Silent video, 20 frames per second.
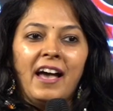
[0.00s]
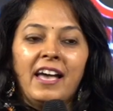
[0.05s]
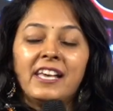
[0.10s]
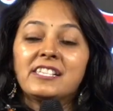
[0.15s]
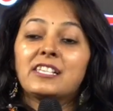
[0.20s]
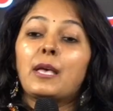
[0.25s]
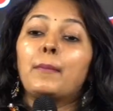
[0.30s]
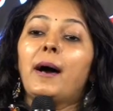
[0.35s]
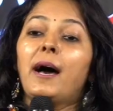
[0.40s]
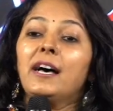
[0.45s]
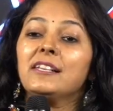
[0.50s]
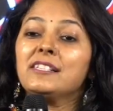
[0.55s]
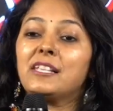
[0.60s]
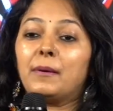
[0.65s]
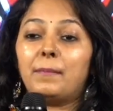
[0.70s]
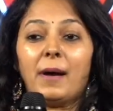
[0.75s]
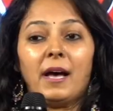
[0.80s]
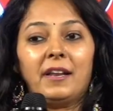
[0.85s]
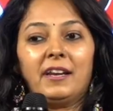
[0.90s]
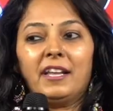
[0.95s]
इसके बाद
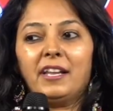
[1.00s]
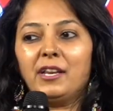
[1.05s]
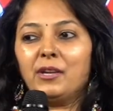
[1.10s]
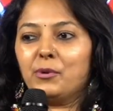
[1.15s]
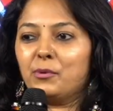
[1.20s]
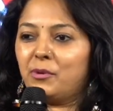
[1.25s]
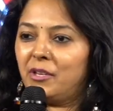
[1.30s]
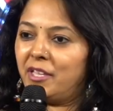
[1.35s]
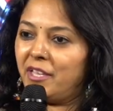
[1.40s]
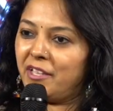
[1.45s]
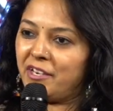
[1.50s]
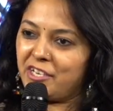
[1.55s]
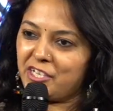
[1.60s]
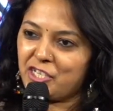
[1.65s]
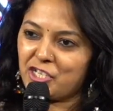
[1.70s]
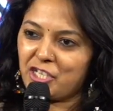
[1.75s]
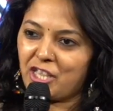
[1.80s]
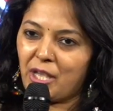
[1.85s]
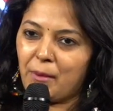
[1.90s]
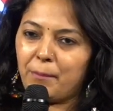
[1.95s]
ज़माने ने उनके
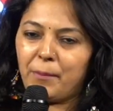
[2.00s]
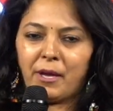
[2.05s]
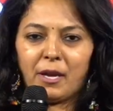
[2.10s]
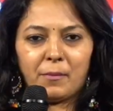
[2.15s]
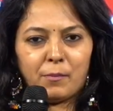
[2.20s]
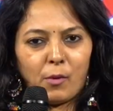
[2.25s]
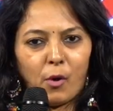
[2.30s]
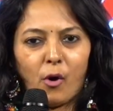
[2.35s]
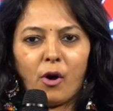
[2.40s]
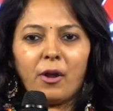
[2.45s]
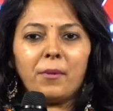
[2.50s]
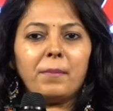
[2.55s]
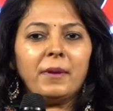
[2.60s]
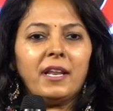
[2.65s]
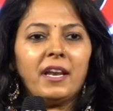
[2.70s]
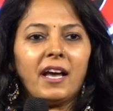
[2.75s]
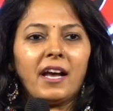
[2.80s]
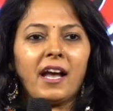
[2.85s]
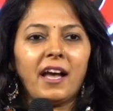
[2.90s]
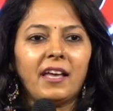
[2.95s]
रिश्ते पर मोहर भी
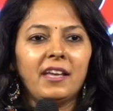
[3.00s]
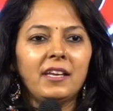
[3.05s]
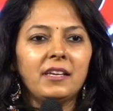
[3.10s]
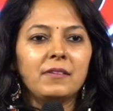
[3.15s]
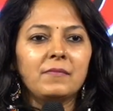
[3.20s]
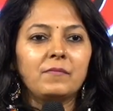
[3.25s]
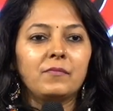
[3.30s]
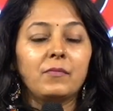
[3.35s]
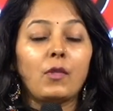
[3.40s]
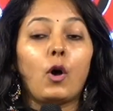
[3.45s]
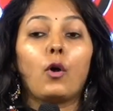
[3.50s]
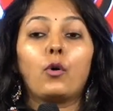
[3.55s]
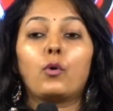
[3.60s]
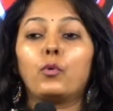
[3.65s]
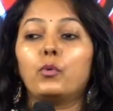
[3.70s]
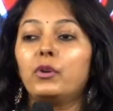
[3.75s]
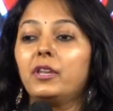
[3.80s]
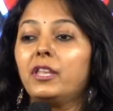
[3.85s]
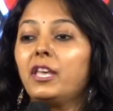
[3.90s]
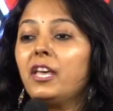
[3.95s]
लगाई और
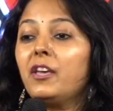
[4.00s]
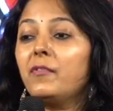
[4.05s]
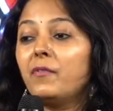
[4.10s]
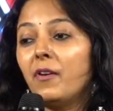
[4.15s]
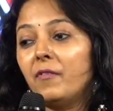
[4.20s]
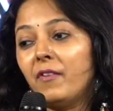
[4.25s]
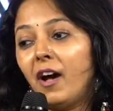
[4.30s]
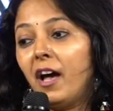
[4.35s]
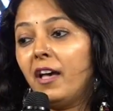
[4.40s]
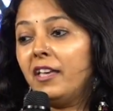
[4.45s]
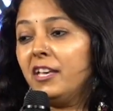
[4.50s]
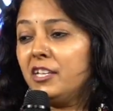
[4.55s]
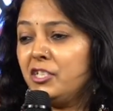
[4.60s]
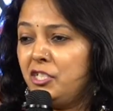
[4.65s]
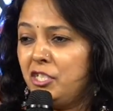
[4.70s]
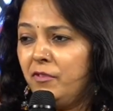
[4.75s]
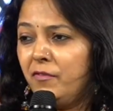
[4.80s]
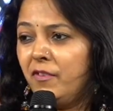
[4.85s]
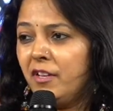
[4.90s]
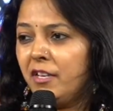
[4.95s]
उनके वैवाहिक
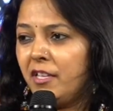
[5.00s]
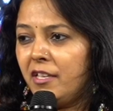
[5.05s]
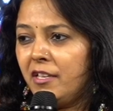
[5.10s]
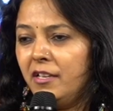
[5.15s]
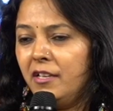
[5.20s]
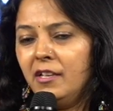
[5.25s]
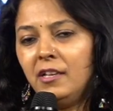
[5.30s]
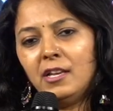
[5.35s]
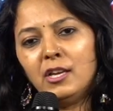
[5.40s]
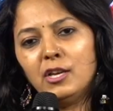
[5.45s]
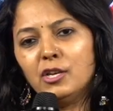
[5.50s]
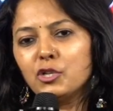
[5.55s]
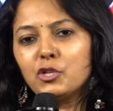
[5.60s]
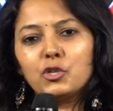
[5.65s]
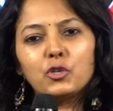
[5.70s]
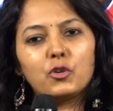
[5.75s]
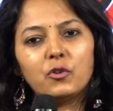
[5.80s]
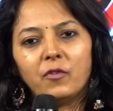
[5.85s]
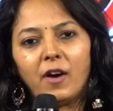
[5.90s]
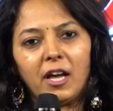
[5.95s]
जीवन की
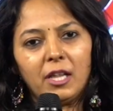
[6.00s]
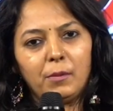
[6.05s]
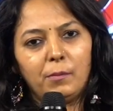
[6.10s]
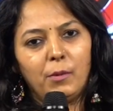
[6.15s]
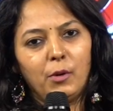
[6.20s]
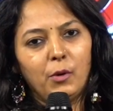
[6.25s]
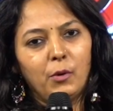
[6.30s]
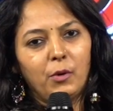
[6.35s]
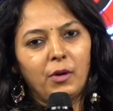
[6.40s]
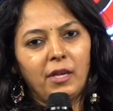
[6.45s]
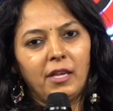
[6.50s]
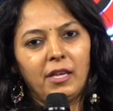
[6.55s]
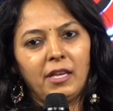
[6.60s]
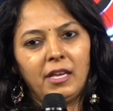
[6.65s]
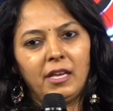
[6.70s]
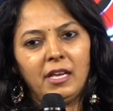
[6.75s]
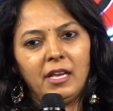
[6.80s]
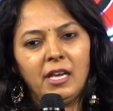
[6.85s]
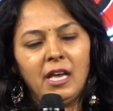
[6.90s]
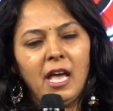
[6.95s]
शुरुआत भी हो गई
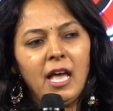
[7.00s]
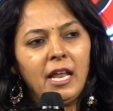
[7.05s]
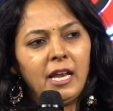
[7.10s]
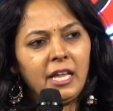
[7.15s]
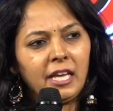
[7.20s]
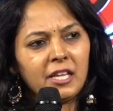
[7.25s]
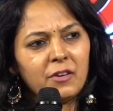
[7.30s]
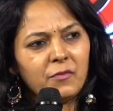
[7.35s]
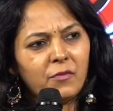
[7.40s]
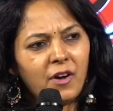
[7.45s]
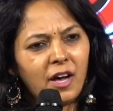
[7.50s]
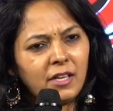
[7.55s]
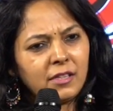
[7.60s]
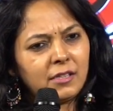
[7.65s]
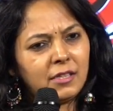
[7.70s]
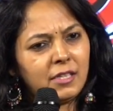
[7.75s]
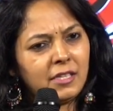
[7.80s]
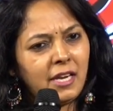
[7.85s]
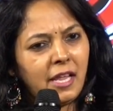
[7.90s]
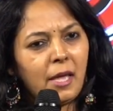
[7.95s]
लेकिन
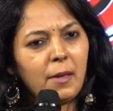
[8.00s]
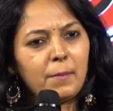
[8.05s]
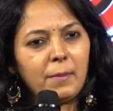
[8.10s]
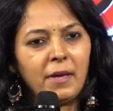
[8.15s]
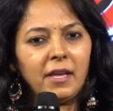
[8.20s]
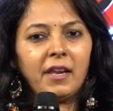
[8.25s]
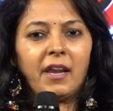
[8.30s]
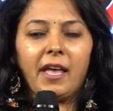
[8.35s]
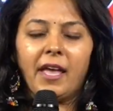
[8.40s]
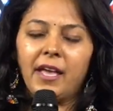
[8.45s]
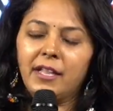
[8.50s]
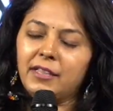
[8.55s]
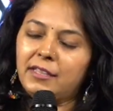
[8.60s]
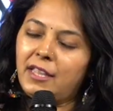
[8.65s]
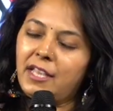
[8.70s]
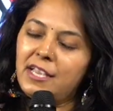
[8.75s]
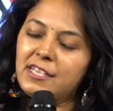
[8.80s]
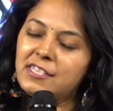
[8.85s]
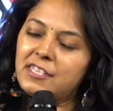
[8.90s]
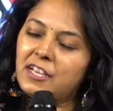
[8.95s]
वक्त ने फिर एक
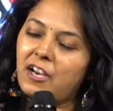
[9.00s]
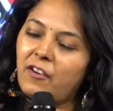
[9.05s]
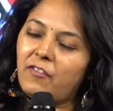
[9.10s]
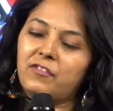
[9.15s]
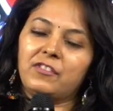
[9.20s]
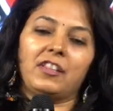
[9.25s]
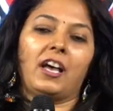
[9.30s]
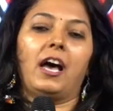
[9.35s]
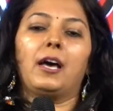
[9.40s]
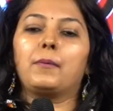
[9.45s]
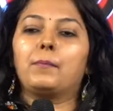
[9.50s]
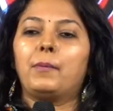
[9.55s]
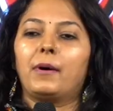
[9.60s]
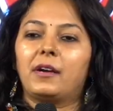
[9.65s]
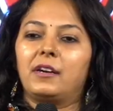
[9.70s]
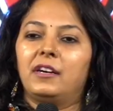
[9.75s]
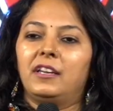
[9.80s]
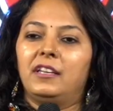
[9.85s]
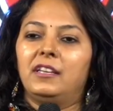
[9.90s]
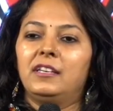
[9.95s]
तेज़ रफ्तार
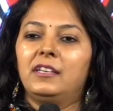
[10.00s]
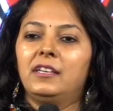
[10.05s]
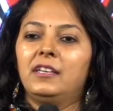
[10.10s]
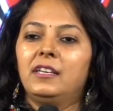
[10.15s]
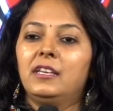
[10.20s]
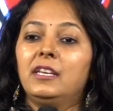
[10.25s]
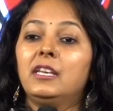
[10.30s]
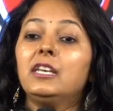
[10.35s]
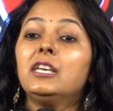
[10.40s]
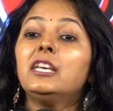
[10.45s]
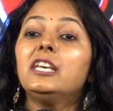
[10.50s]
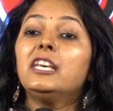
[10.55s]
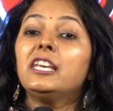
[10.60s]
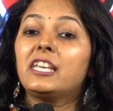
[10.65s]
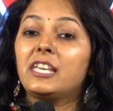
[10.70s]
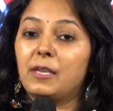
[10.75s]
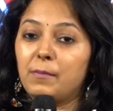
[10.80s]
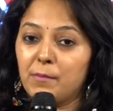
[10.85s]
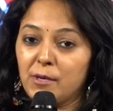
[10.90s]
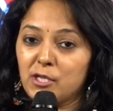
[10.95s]
पकड़ी ही
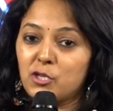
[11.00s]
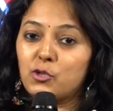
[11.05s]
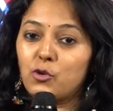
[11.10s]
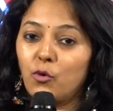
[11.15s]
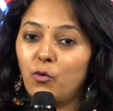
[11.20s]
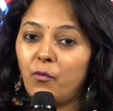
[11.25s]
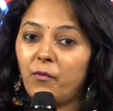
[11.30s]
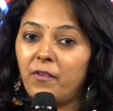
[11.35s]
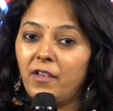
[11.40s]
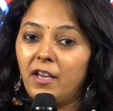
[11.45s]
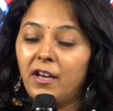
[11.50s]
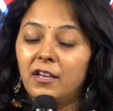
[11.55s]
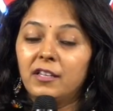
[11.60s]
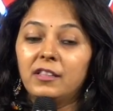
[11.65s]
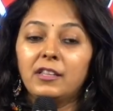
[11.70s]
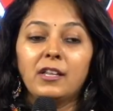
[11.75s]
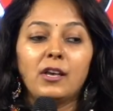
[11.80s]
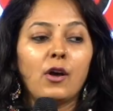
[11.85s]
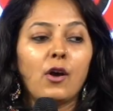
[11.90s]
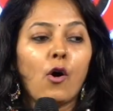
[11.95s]
की
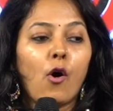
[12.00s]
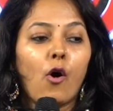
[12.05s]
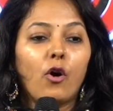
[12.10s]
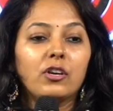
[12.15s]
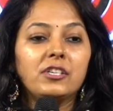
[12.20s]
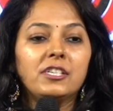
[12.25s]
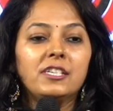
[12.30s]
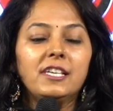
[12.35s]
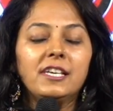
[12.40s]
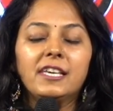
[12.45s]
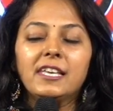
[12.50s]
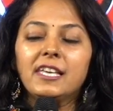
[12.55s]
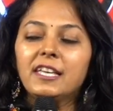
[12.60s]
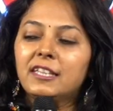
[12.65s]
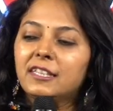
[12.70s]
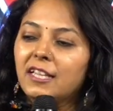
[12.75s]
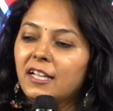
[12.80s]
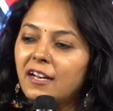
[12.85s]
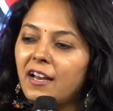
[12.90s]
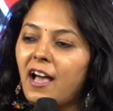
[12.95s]
मसरूफियत और शी की
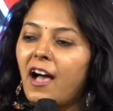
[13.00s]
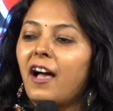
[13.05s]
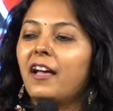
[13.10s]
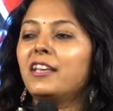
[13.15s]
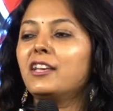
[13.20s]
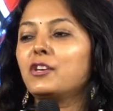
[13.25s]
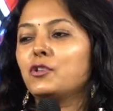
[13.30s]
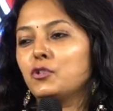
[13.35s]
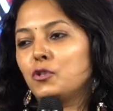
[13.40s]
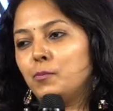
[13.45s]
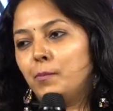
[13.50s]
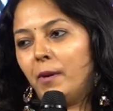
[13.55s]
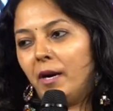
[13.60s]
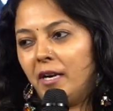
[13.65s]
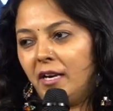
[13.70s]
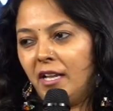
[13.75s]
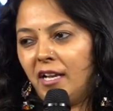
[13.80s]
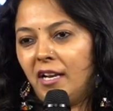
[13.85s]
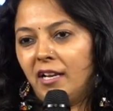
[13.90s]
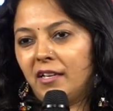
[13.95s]
तन्हाई कुछ
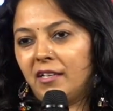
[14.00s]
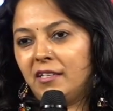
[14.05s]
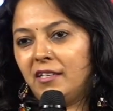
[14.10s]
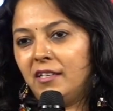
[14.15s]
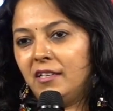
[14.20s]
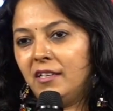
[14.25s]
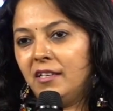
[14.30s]
बढ़ने लगी